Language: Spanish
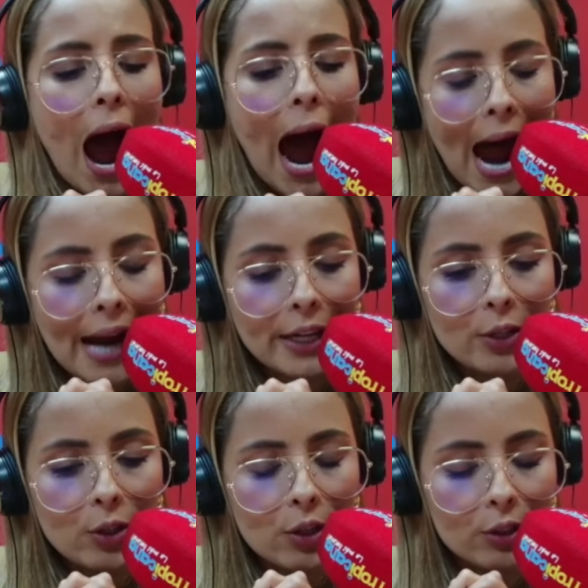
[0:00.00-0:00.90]

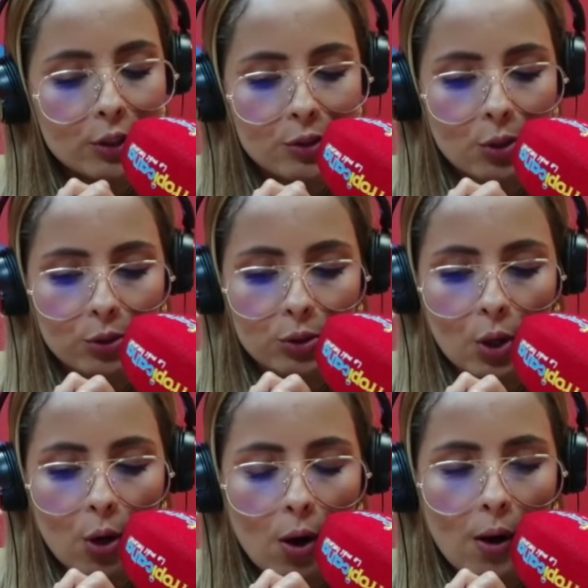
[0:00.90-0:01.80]
Jairo nos
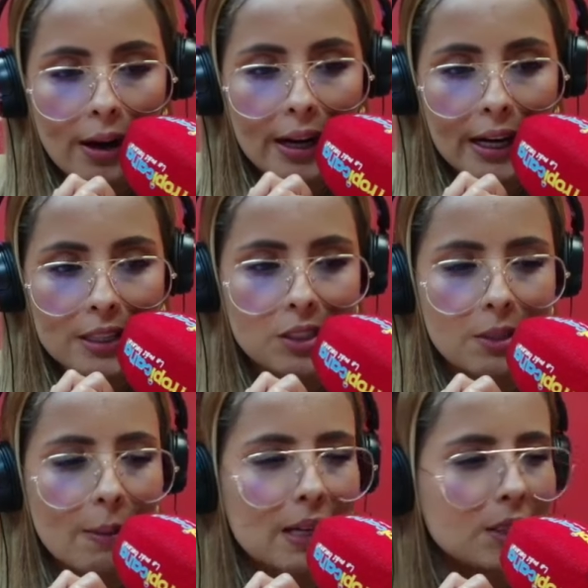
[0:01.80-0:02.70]
contó en
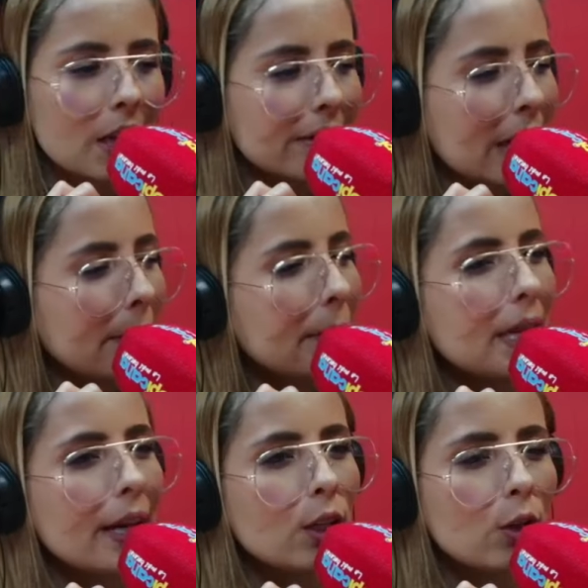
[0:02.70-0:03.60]
Semana Santa, el
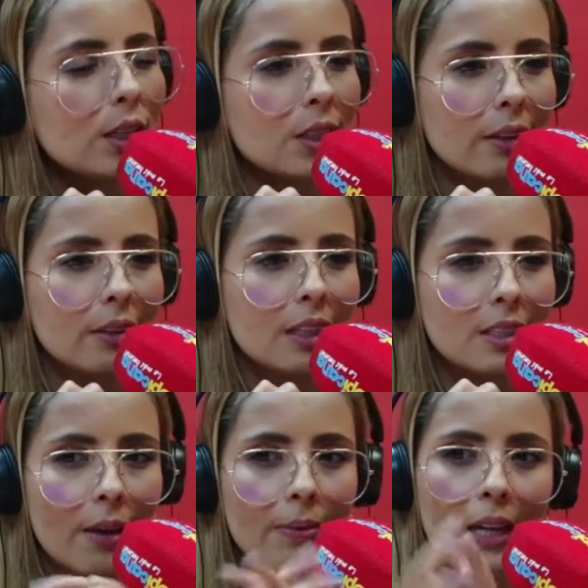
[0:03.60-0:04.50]
miércoles
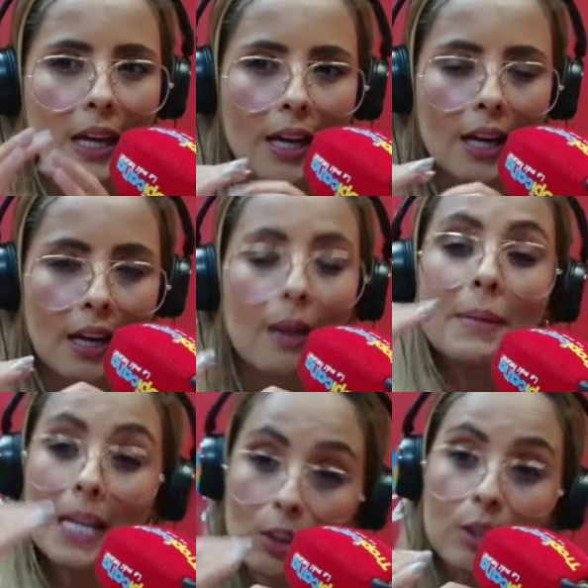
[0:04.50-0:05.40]
antes de, el
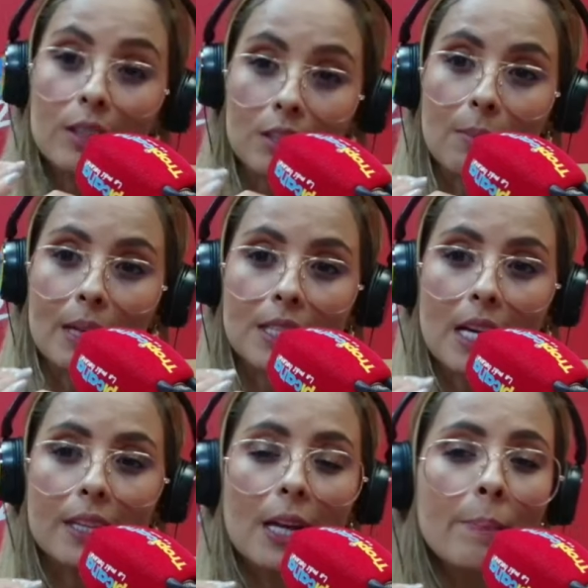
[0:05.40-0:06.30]
miércoles de Semana
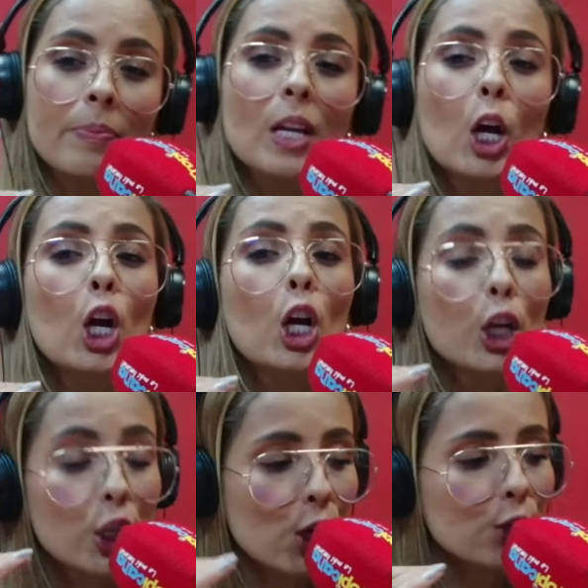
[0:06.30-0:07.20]
Santa. Sí me acuerdo, sí
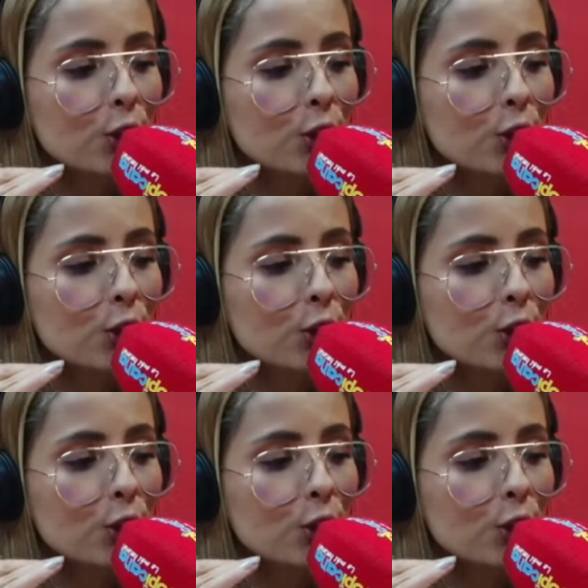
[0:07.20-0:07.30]
me acuerdo.